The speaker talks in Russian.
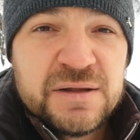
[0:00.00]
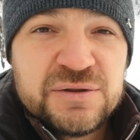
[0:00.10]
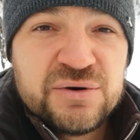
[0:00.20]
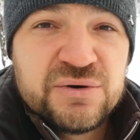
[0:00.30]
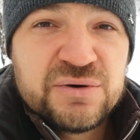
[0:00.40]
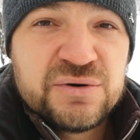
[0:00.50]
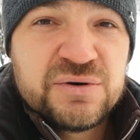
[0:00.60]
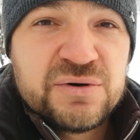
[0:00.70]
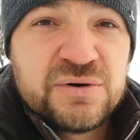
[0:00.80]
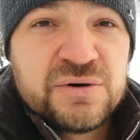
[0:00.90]

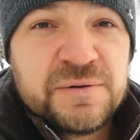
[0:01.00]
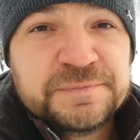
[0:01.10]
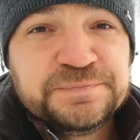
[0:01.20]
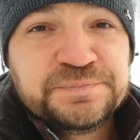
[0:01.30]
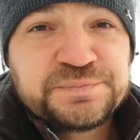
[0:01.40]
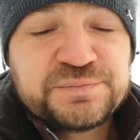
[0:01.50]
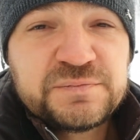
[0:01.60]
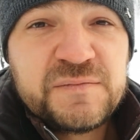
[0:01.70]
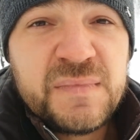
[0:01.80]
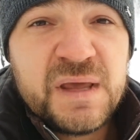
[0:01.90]
то
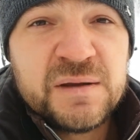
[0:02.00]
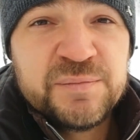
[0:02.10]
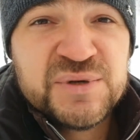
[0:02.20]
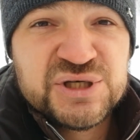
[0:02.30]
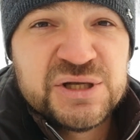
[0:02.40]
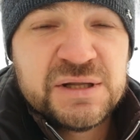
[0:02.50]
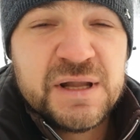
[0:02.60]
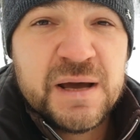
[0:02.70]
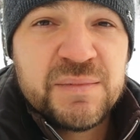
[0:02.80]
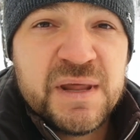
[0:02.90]
пишите
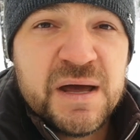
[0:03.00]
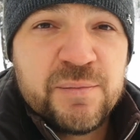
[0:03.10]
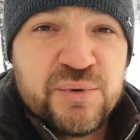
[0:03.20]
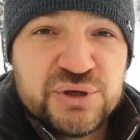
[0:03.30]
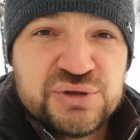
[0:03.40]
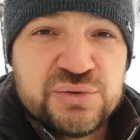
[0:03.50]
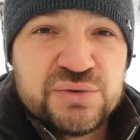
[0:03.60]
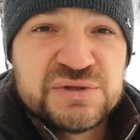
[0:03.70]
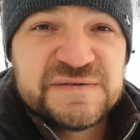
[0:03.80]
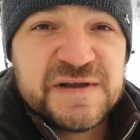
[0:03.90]
нам на
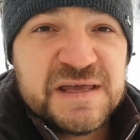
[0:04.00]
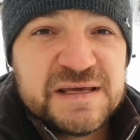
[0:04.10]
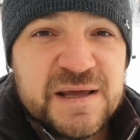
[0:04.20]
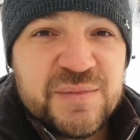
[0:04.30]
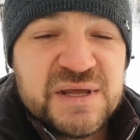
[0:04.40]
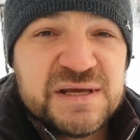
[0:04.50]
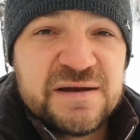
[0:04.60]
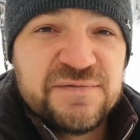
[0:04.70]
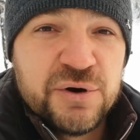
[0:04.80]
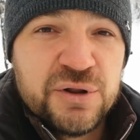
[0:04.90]
почту, звоните нам на
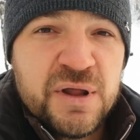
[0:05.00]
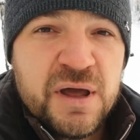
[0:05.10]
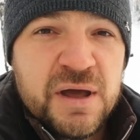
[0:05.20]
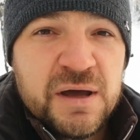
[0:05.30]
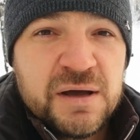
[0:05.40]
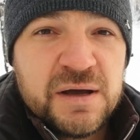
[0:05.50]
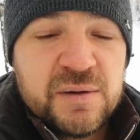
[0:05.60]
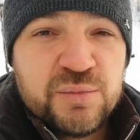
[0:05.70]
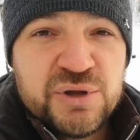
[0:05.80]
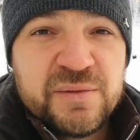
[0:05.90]
телефон
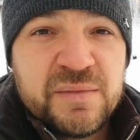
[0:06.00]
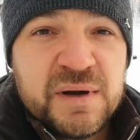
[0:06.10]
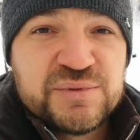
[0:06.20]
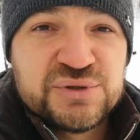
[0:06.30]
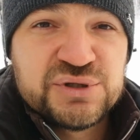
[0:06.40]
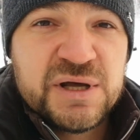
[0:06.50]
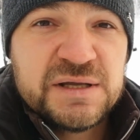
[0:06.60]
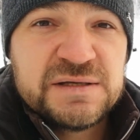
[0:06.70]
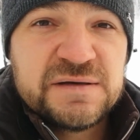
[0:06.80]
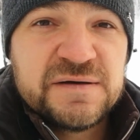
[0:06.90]
а, будем
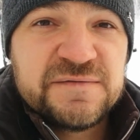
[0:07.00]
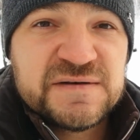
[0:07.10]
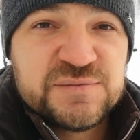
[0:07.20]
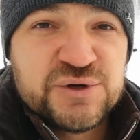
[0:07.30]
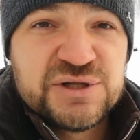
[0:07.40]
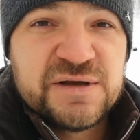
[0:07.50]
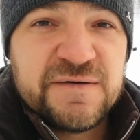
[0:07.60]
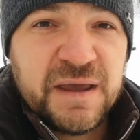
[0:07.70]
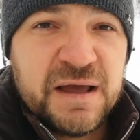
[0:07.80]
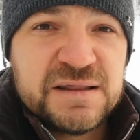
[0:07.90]
обсуждать э, возможные
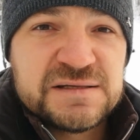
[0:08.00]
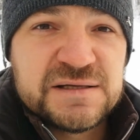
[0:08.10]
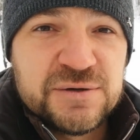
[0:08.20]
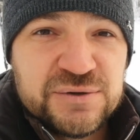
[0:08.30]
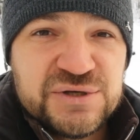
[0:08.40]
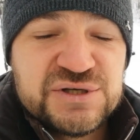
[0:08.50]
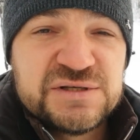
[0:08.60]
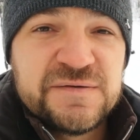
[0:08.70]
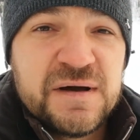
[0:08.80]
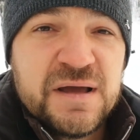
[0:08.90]
варианты
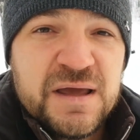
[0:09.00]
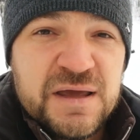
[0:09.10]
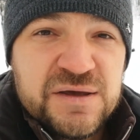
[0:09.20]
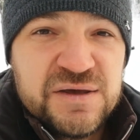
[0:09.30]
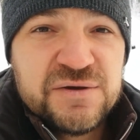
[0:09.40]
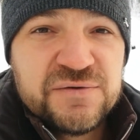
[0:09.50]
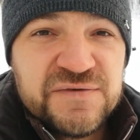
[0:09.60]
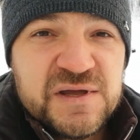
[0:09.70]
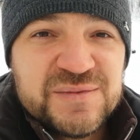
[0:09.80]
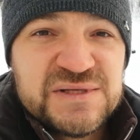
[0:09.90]
сотрудничества и
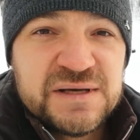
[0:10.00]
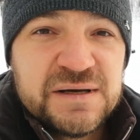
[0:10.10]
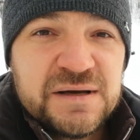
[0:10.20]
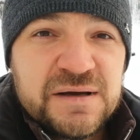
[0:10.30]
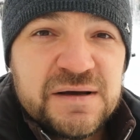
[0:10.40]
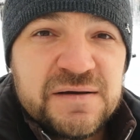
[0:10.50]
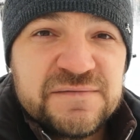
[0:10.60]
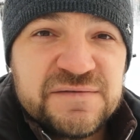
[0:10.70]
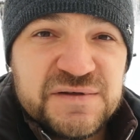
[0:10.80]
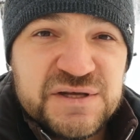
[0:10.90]
увидимся
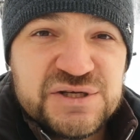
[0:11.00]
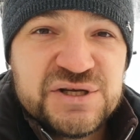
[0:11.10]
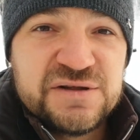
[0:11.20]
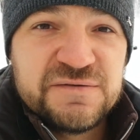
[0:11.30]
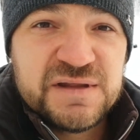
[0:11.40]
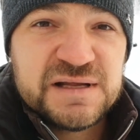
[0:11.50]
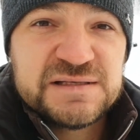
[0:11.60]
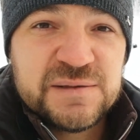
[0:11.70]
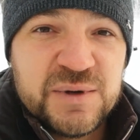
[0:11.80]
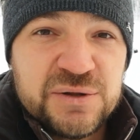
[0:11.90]
в
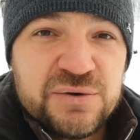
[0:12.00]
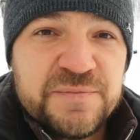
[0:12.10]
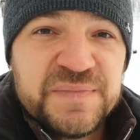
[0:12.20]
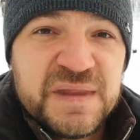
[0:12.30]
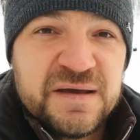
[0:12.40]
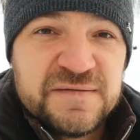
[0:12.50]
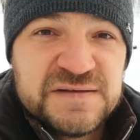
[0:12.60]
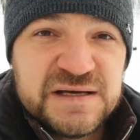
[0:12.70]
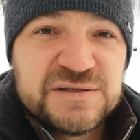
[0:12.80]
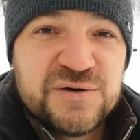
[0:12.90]
2019 году.
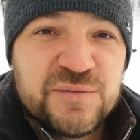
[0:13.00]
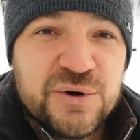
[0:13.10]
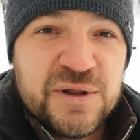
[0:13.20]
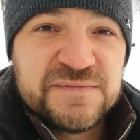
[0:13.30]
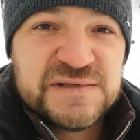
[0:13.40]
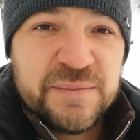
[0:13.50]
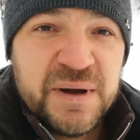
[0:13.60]
Всех с Новым годом, всем